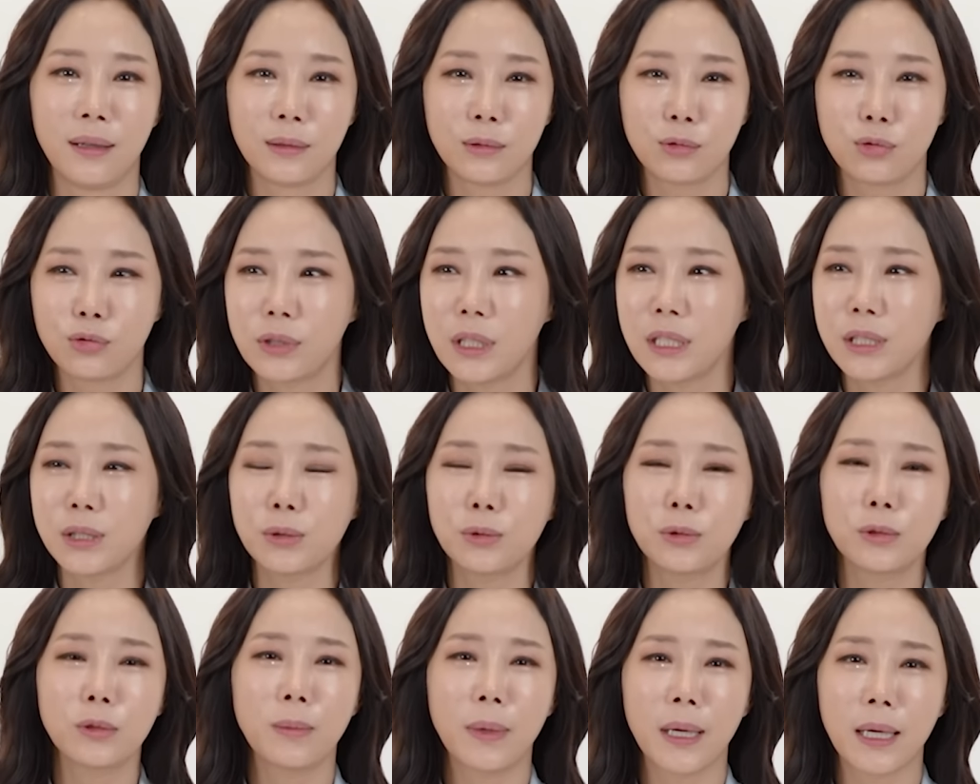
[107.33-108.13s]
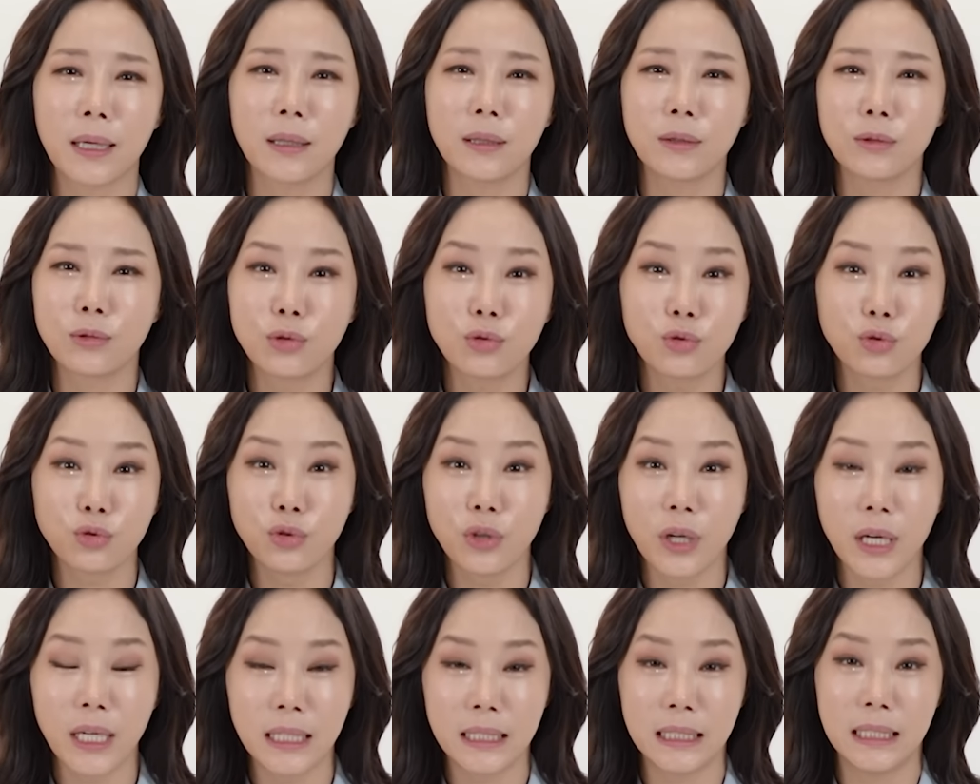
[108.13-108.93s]
두가식으로 말하는 거
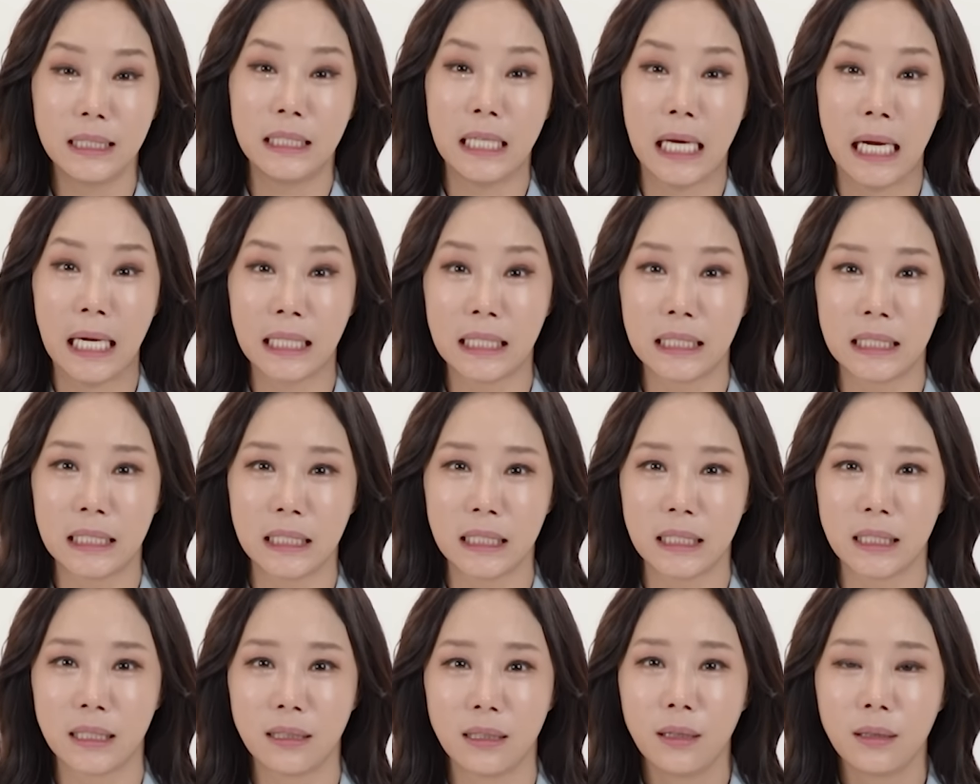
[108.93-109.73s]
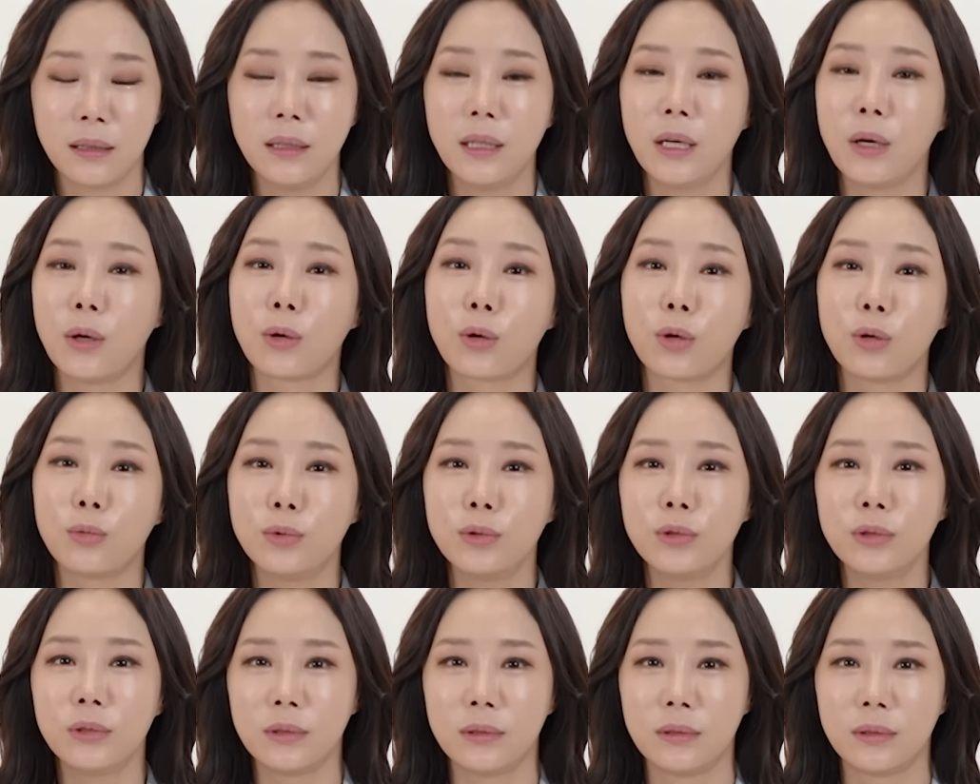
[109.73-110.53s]
중요할지 알지. 근데
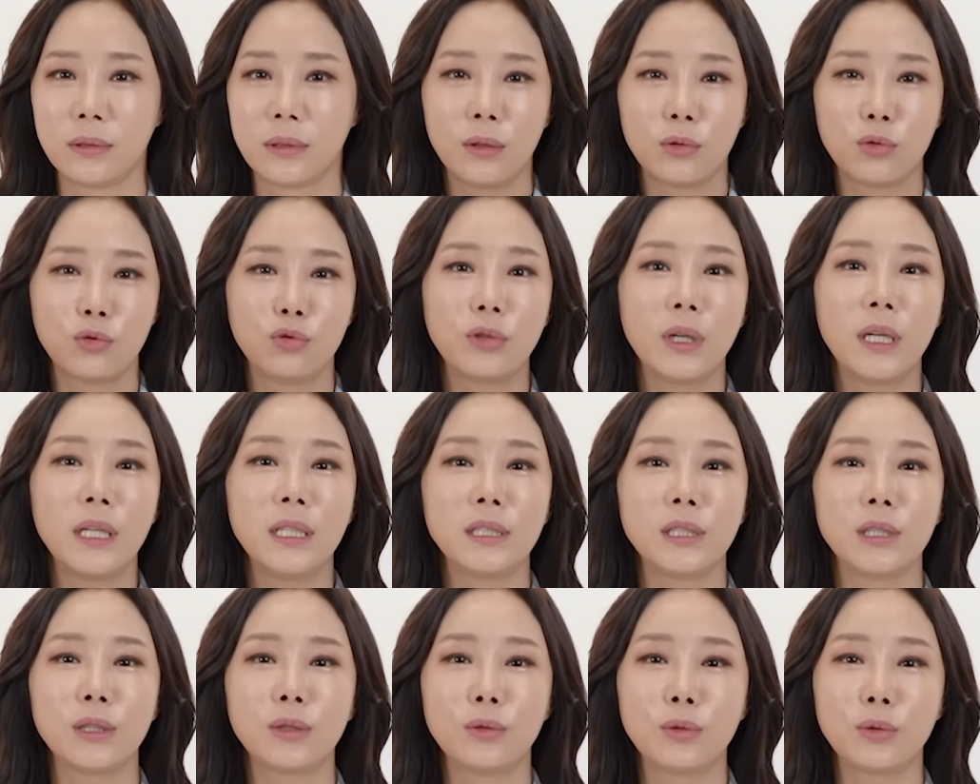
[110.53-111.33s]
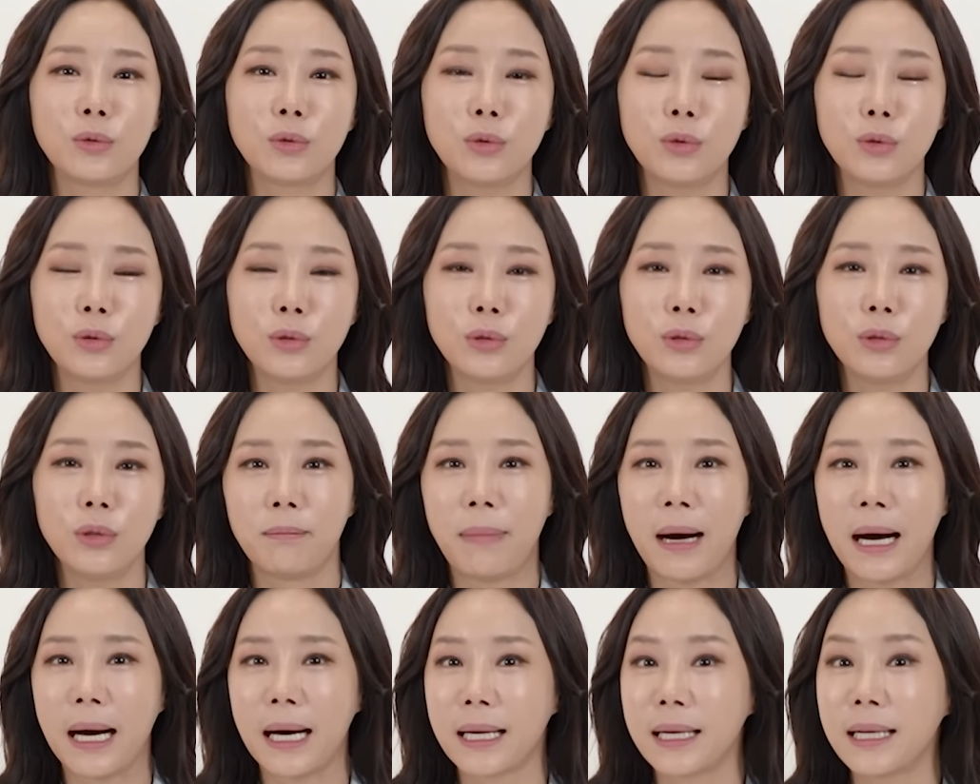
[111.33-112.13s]
여러분 두가식으로
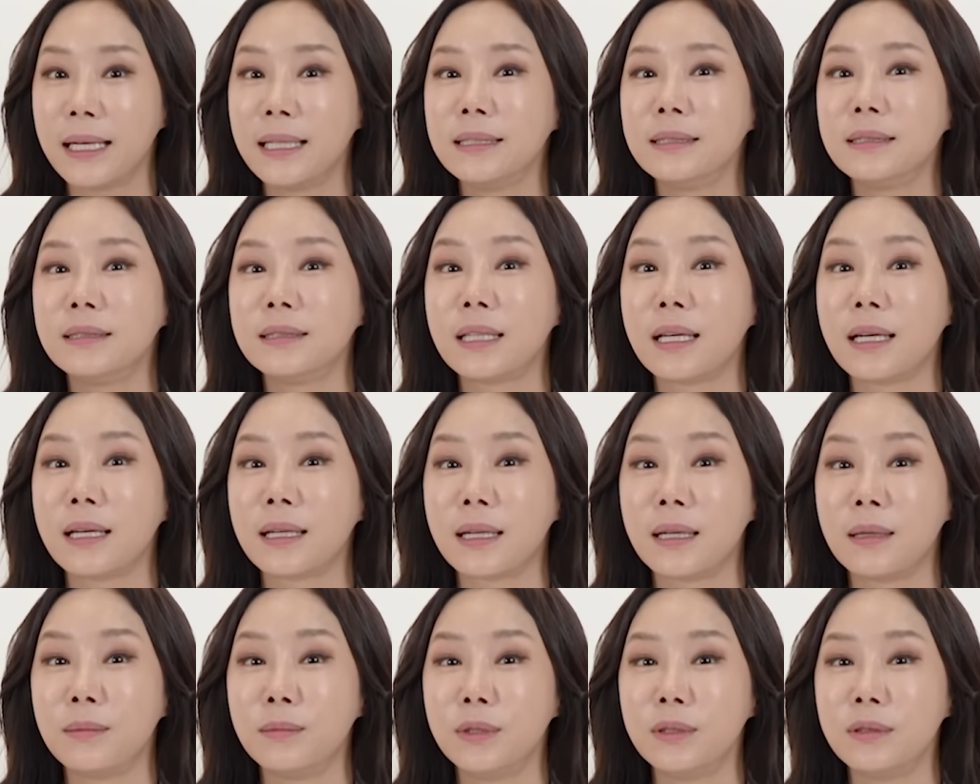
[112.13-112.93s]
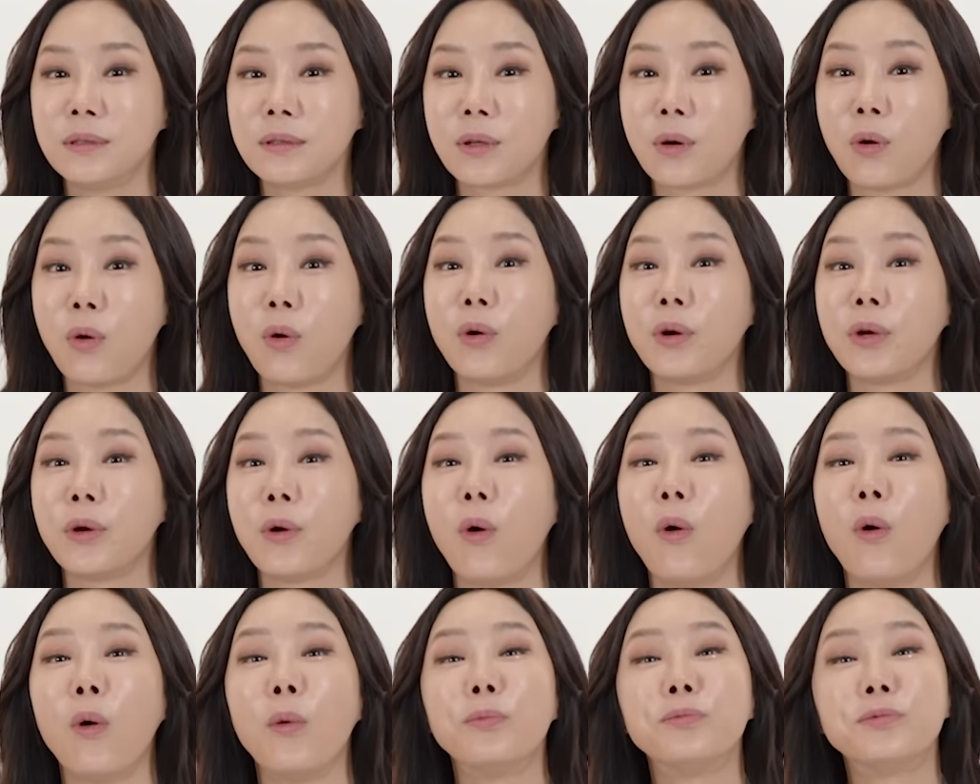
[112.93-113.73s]
말하는 사람은 거의
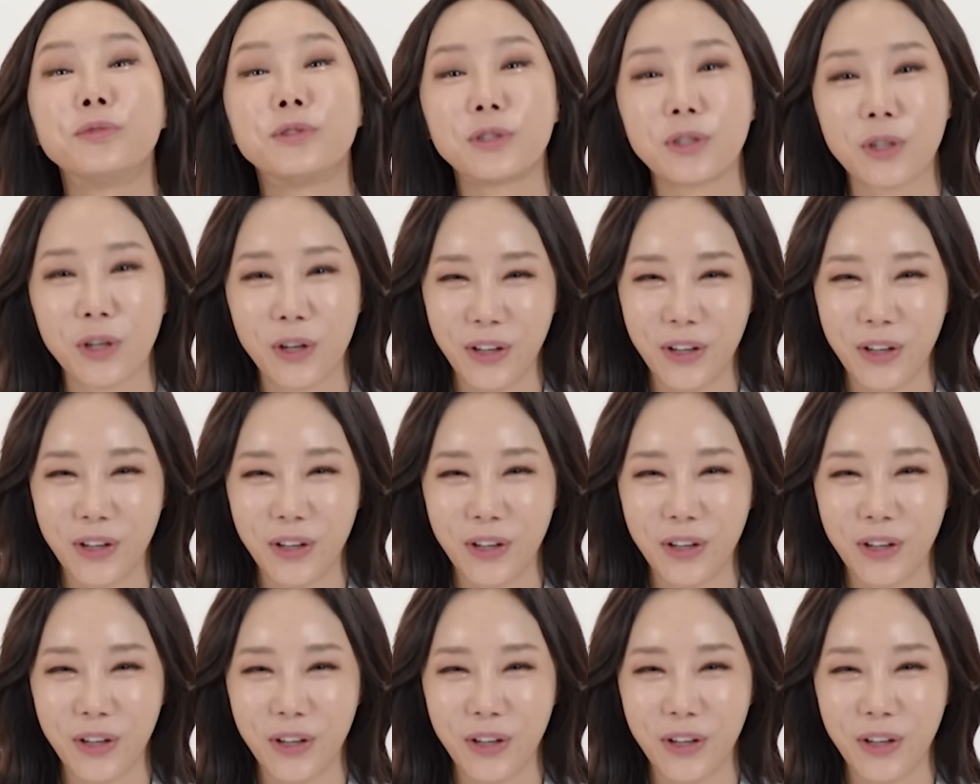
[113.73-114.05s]
없어요.